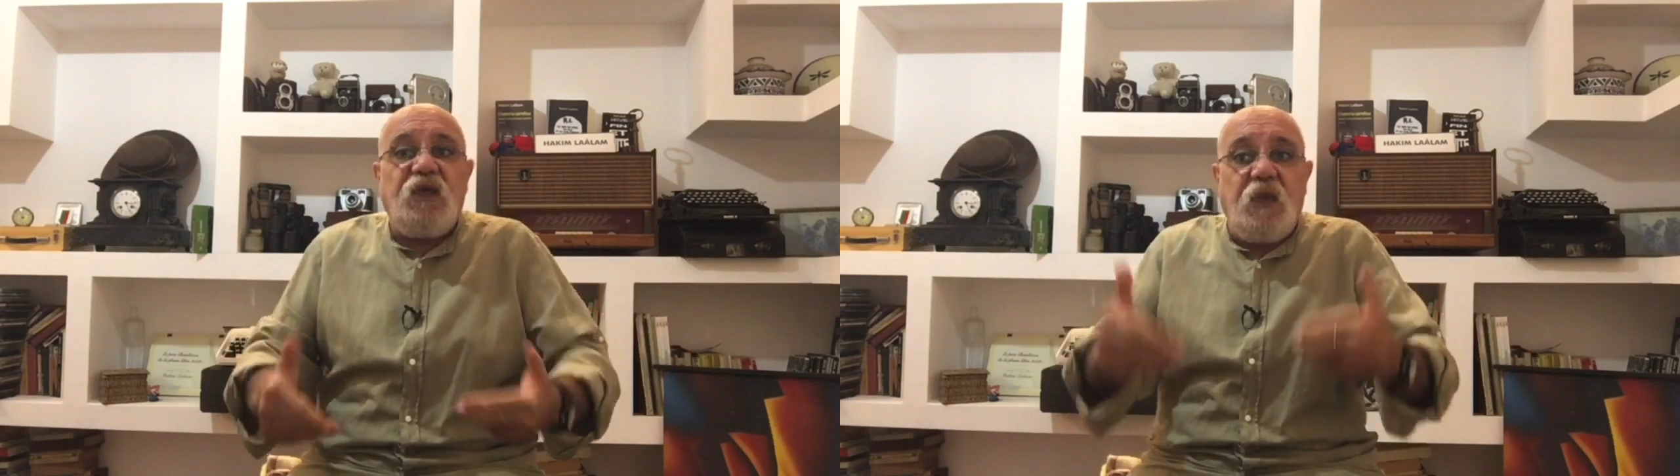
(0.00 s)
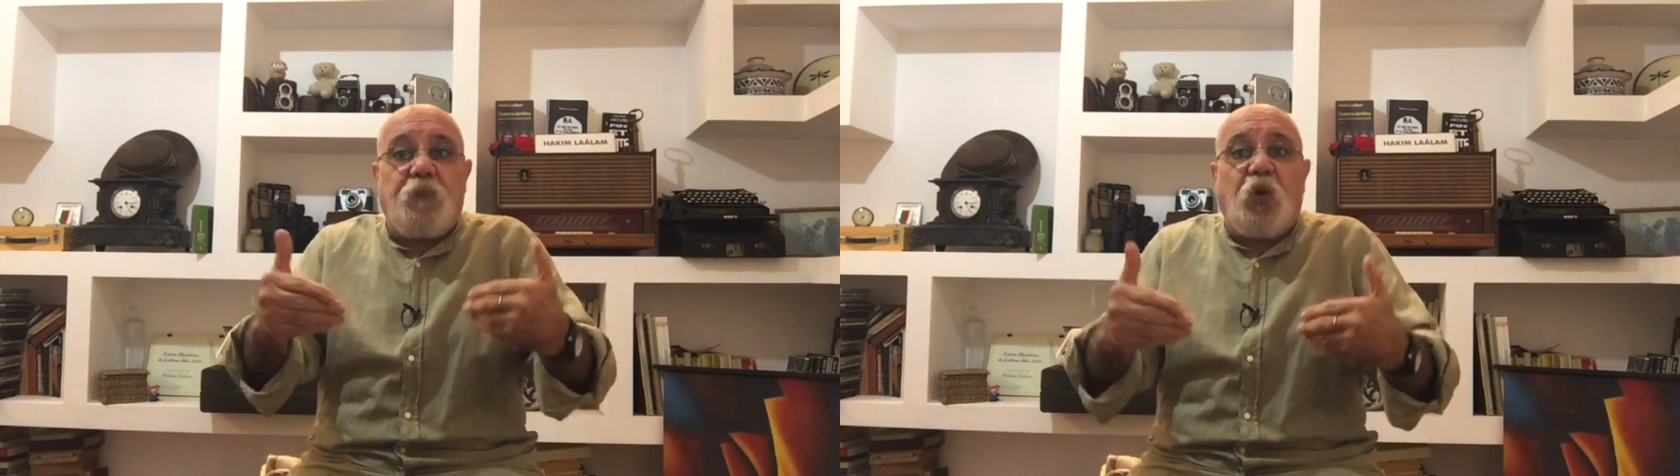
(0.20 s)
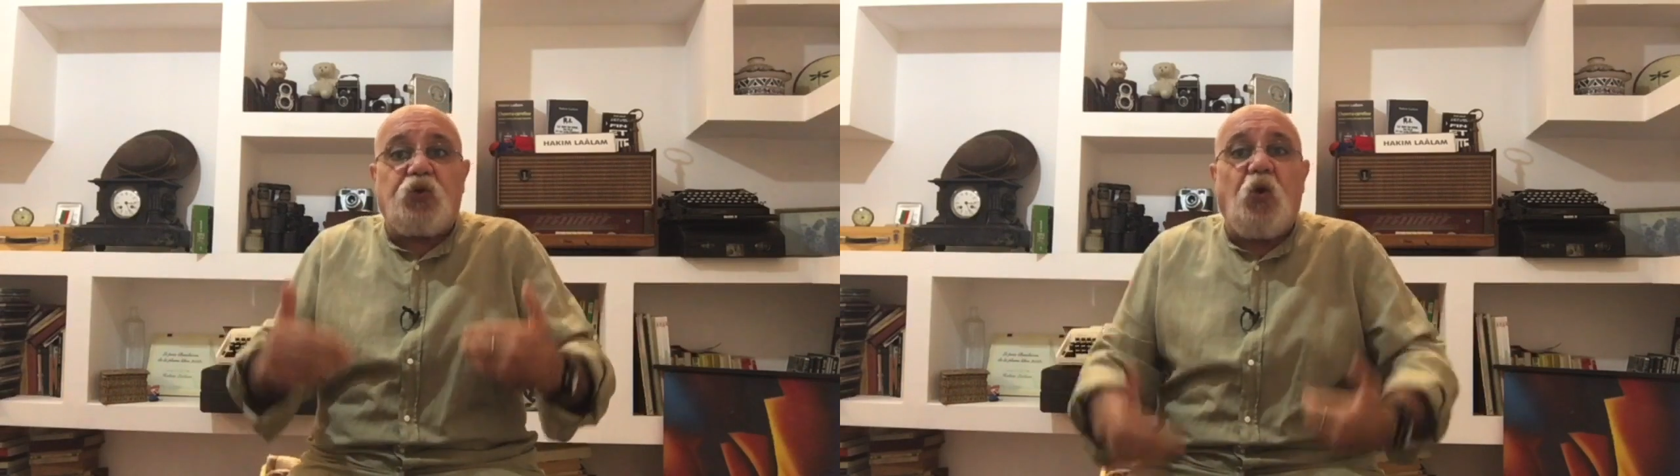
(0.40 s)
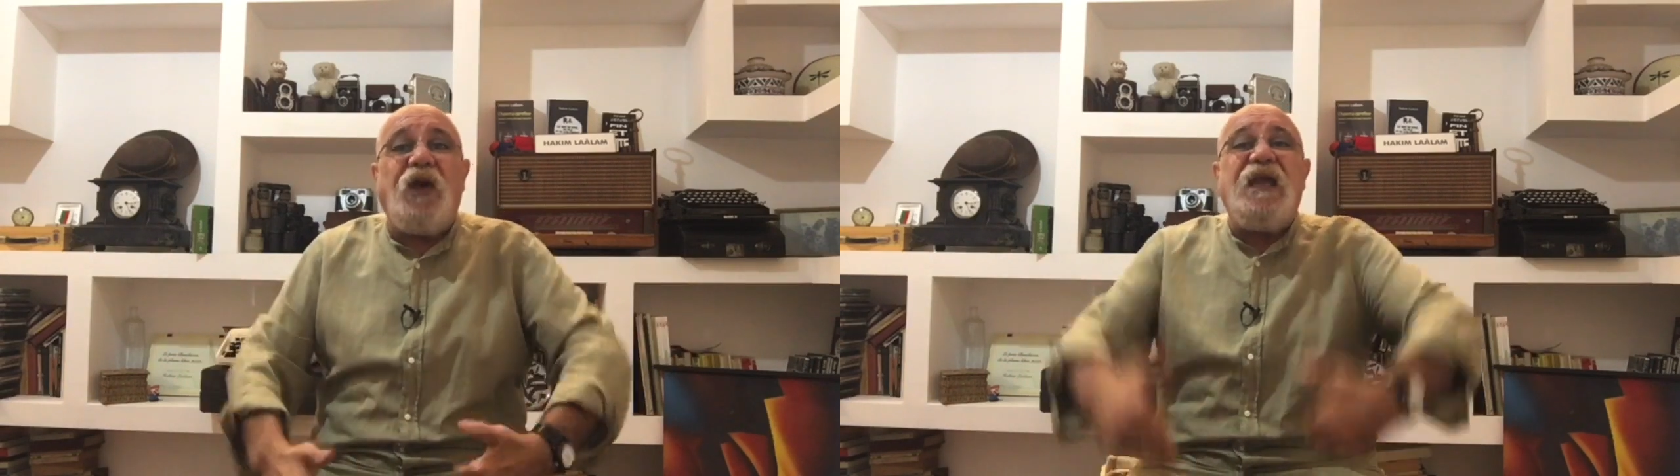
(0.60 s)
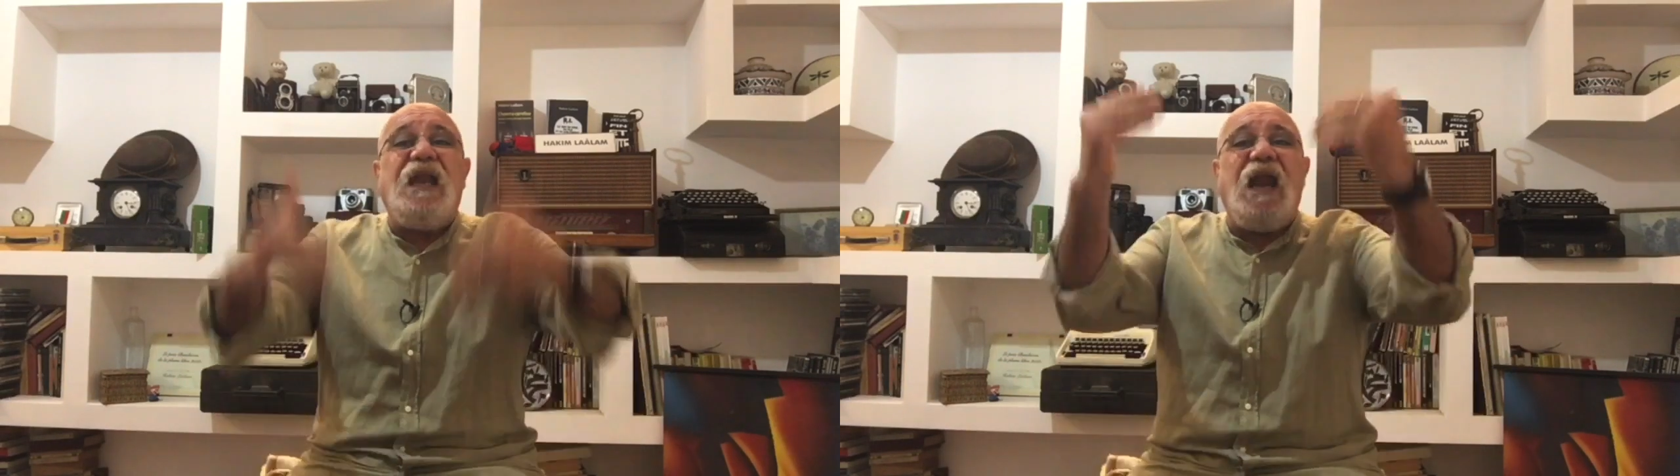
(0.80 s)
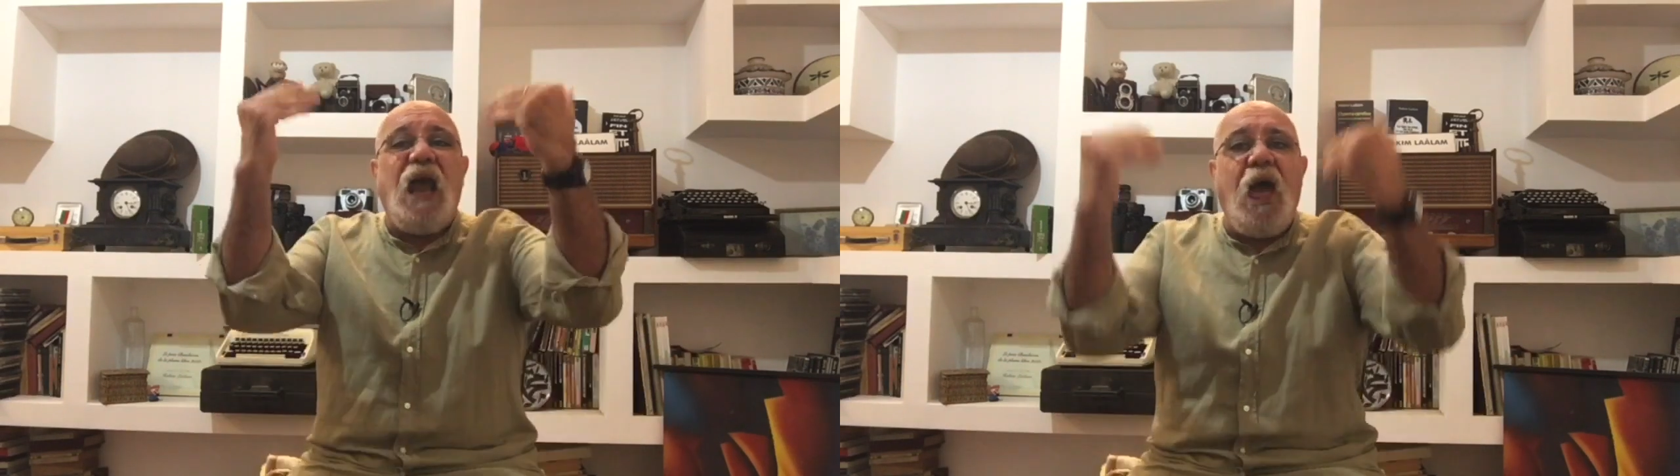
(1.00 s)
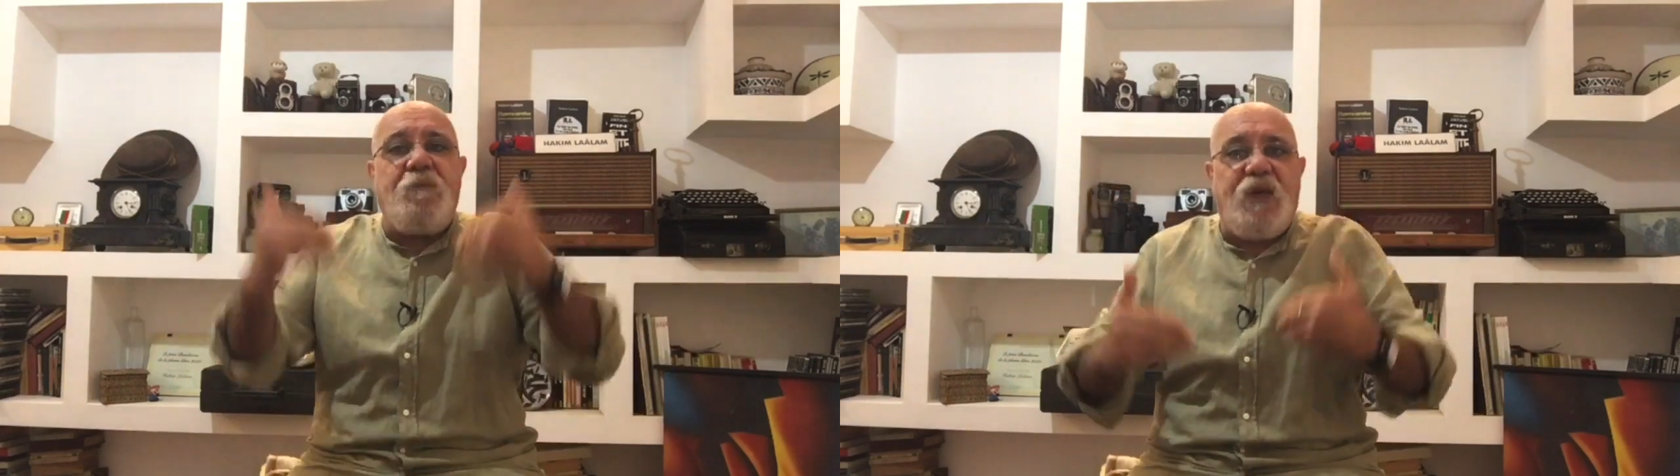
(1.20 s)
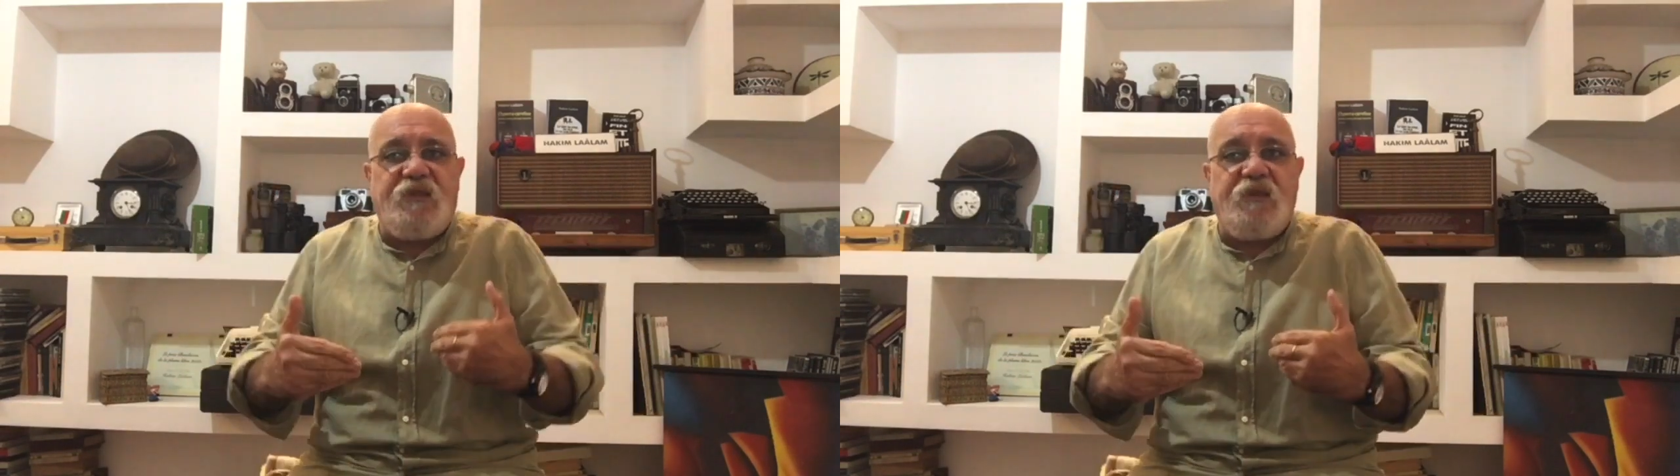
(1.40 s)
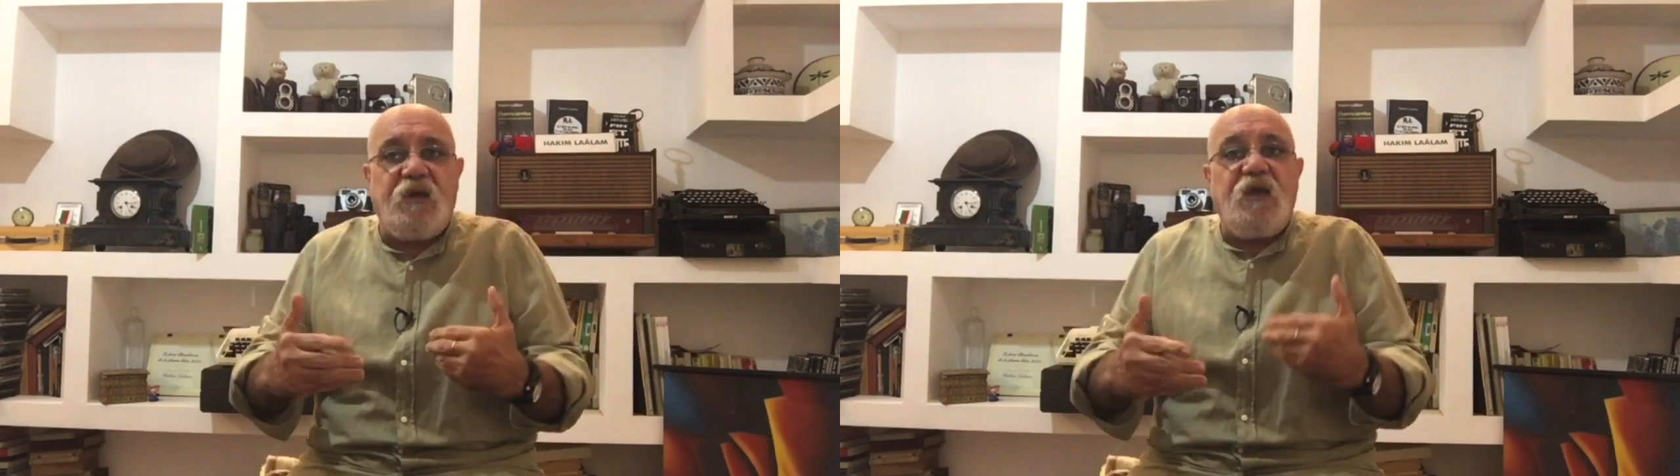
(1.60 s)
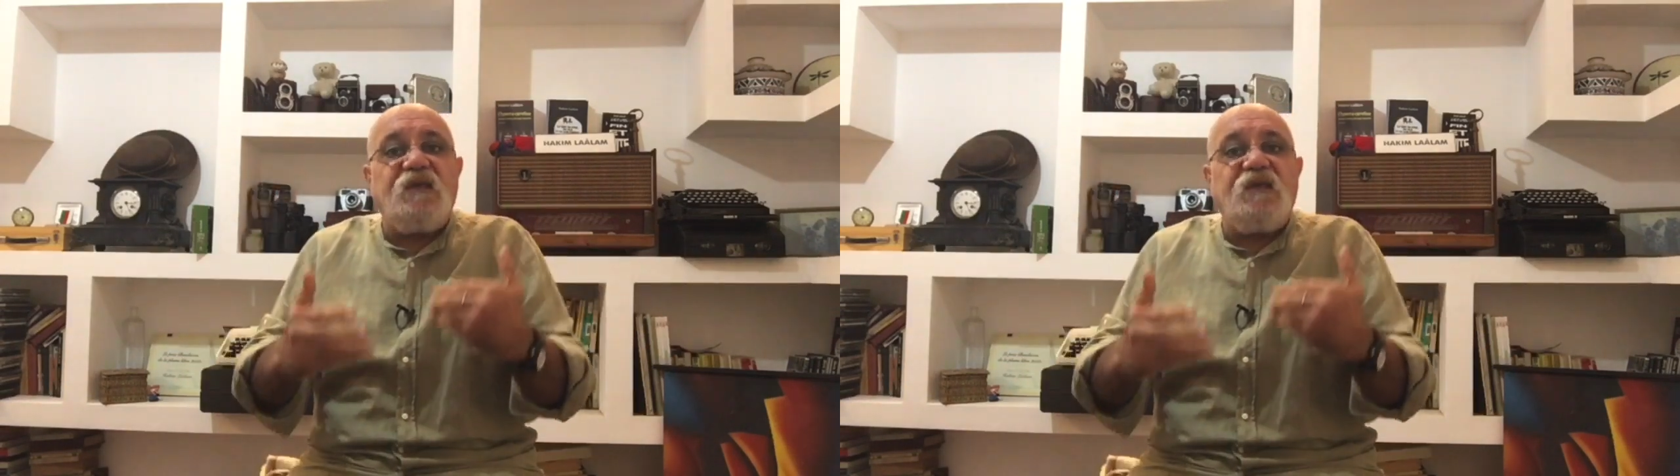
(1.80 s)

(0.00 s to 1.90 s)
qui portons il ebed,